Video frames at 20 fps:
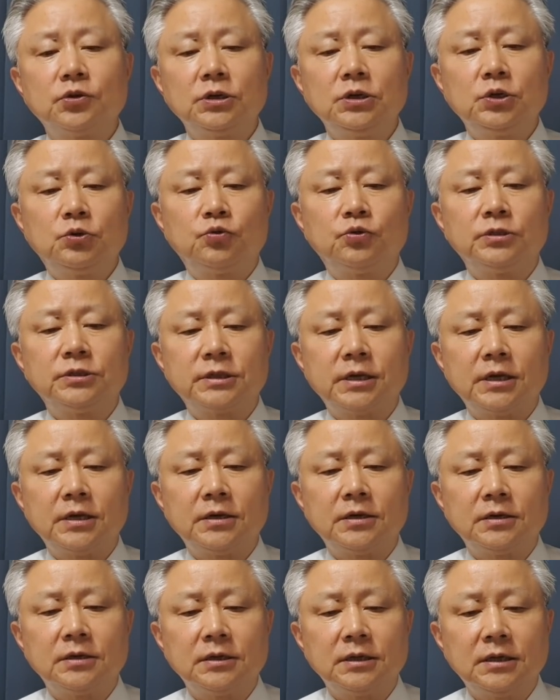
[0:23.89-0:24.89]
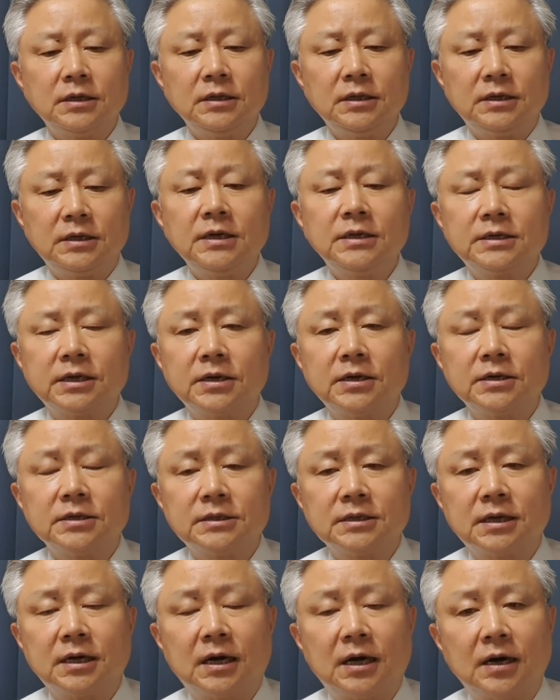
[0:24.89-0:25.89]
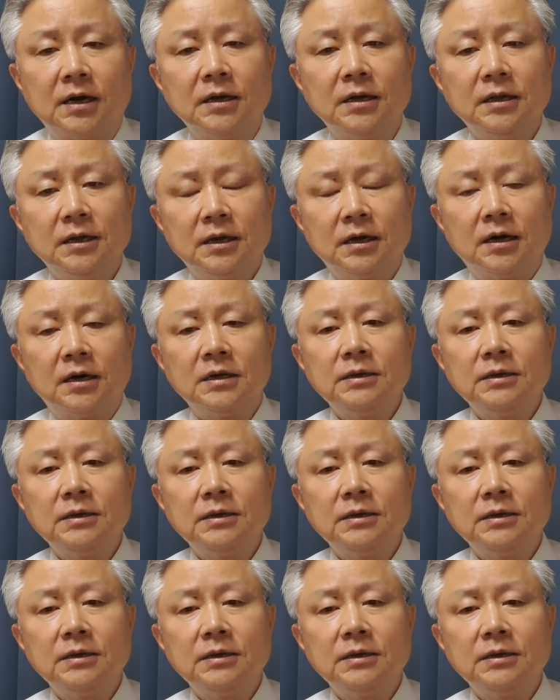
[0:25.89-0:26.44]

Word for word: 이 둘째 형인 이재영 씨가 아,